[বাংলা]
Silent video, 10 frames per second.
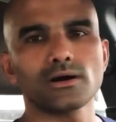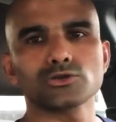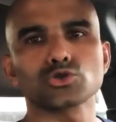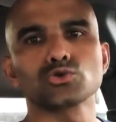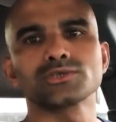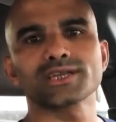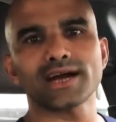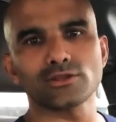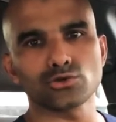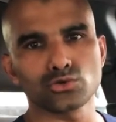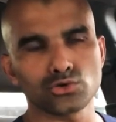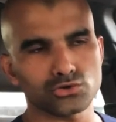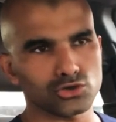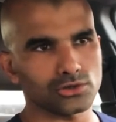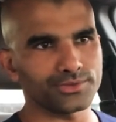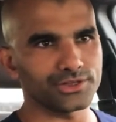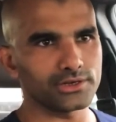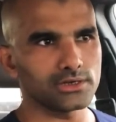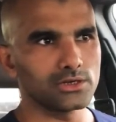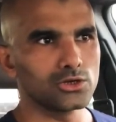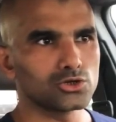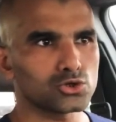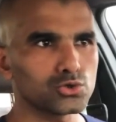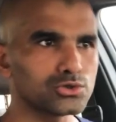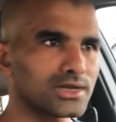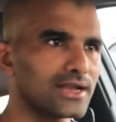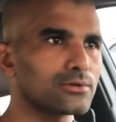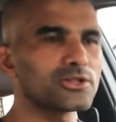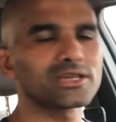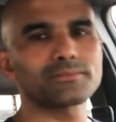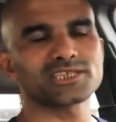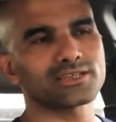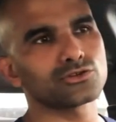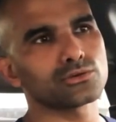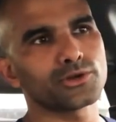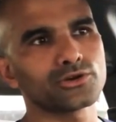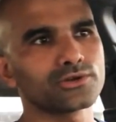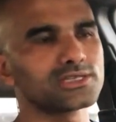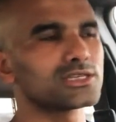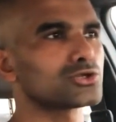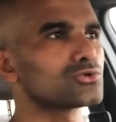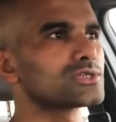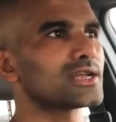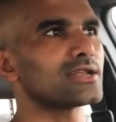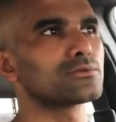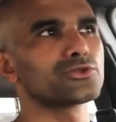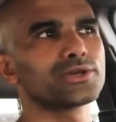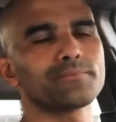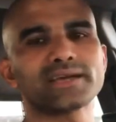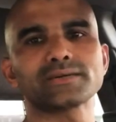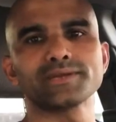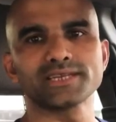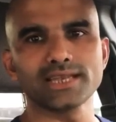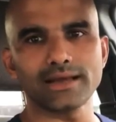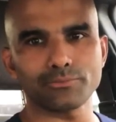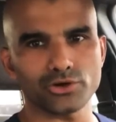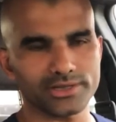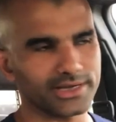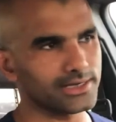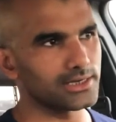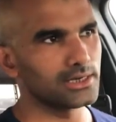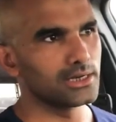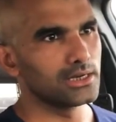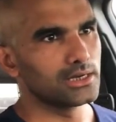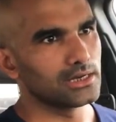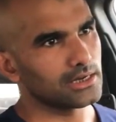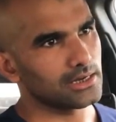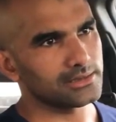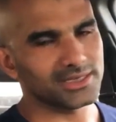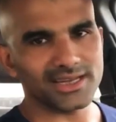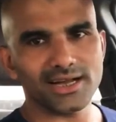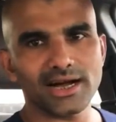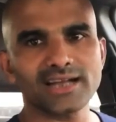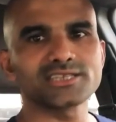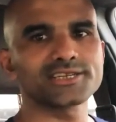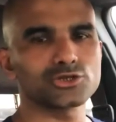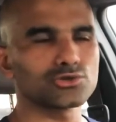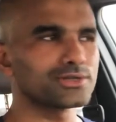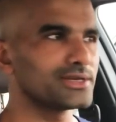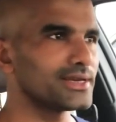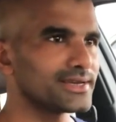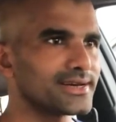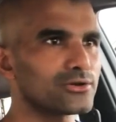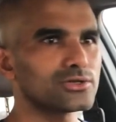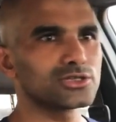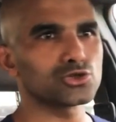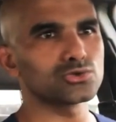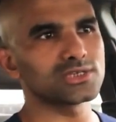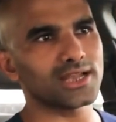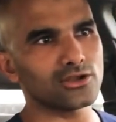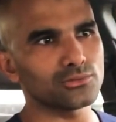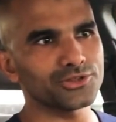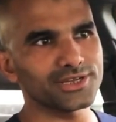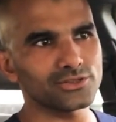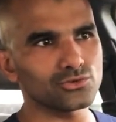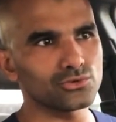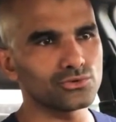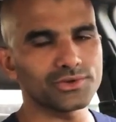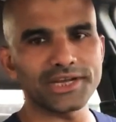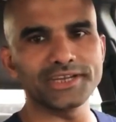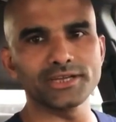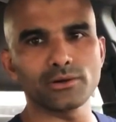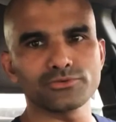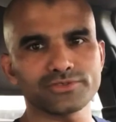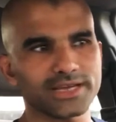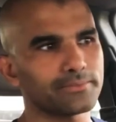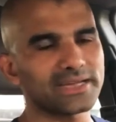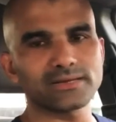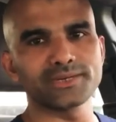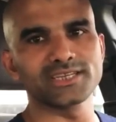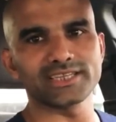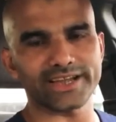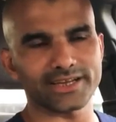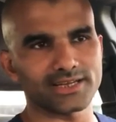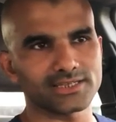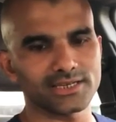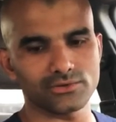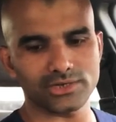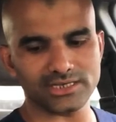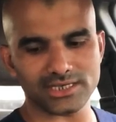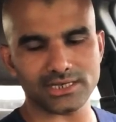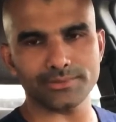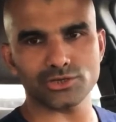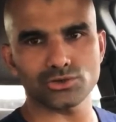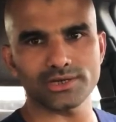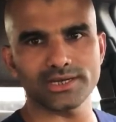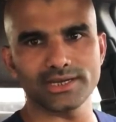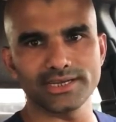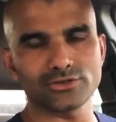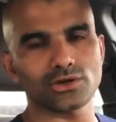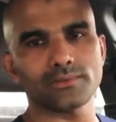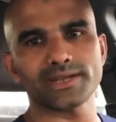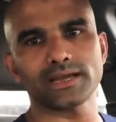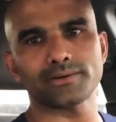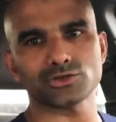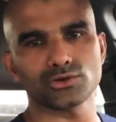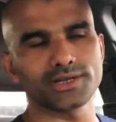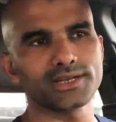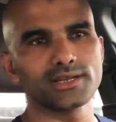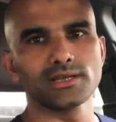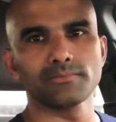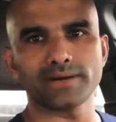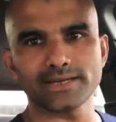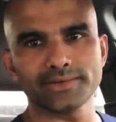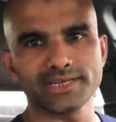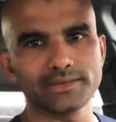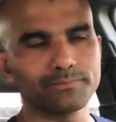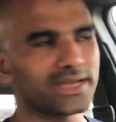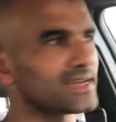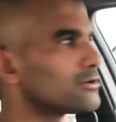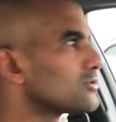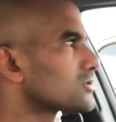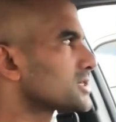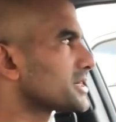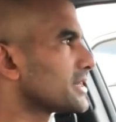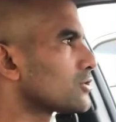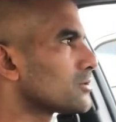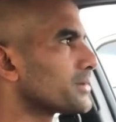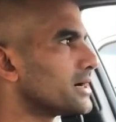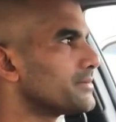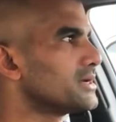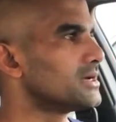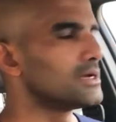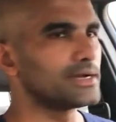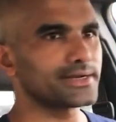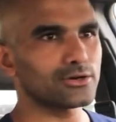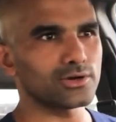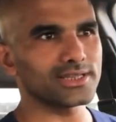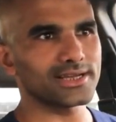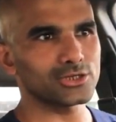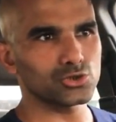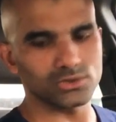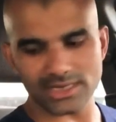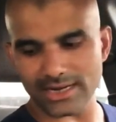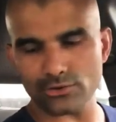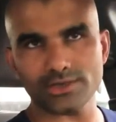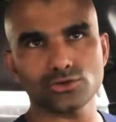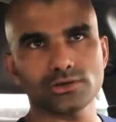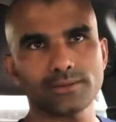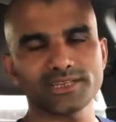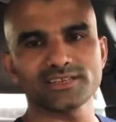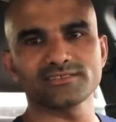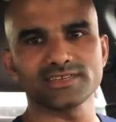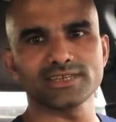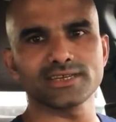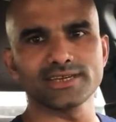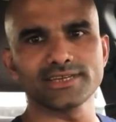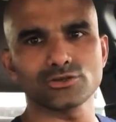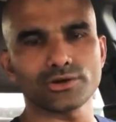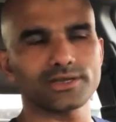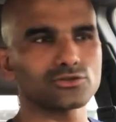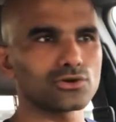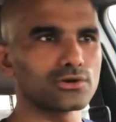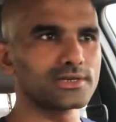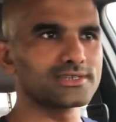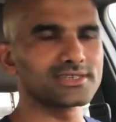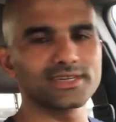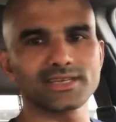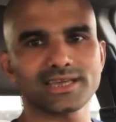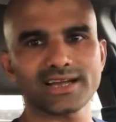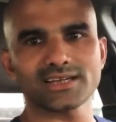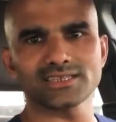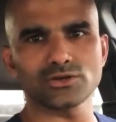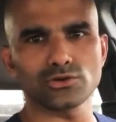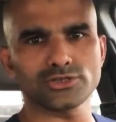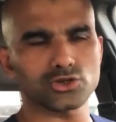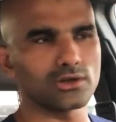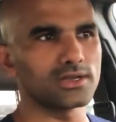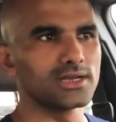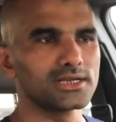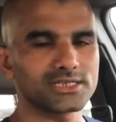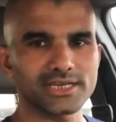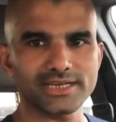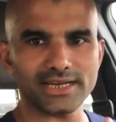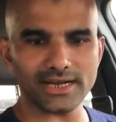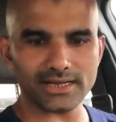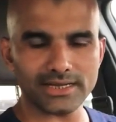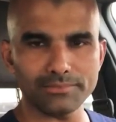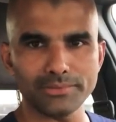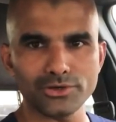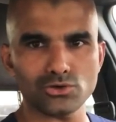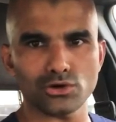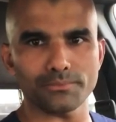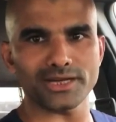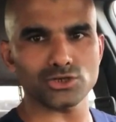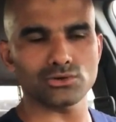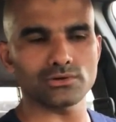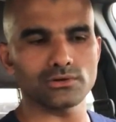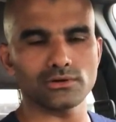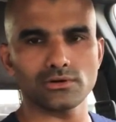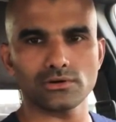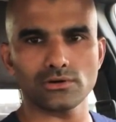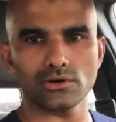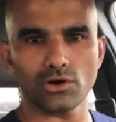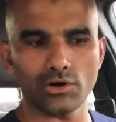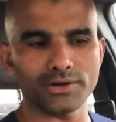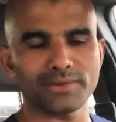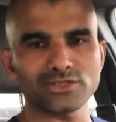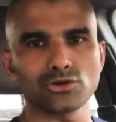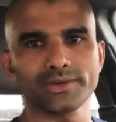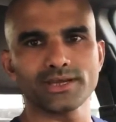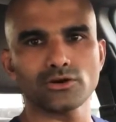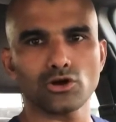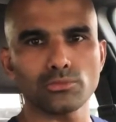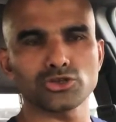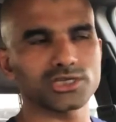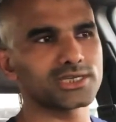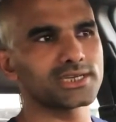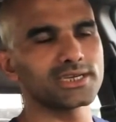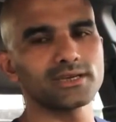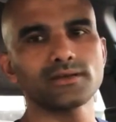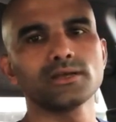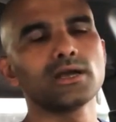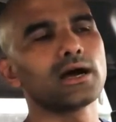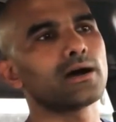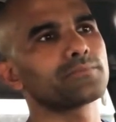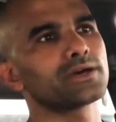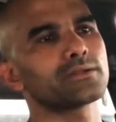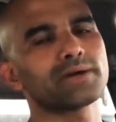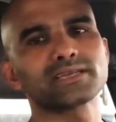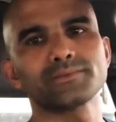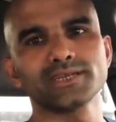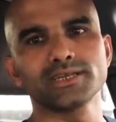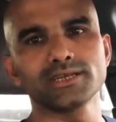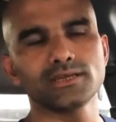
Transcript: সূর্যের আলোর গুরুত্ব সম্বন্ধে সূর্যের আলো বলতে আমরা সাধারণত মনে করি যে সূর্যের আলোর মধ্যে ভাইটামিন ডি লাভ করে থাকি যেটা আংশিক সত্যি এই কারণে যে সূর্যের আলোর মধ্যে কিন্তু রেডি অবস্থায় ভাইটামিন ডি থাকে না যে ওটা জাস্ট আমার শরীরে হিট করা মানে আমার শরীর ভাইটামিন ডি পেয়ে গেল সেটা এরকম না এটা ঘটে থাকে সূর্যের আলোটা যখন আমাদের স্কিনকে হিট করে তখন স্কিনে থাকা যে কোলেস্ট্রল সেটাকে বিভিন্ন কনভার্সন হওয়ার মাধ্যমে অবশেষে গিয়ে আপনার ভাইটামিন ডি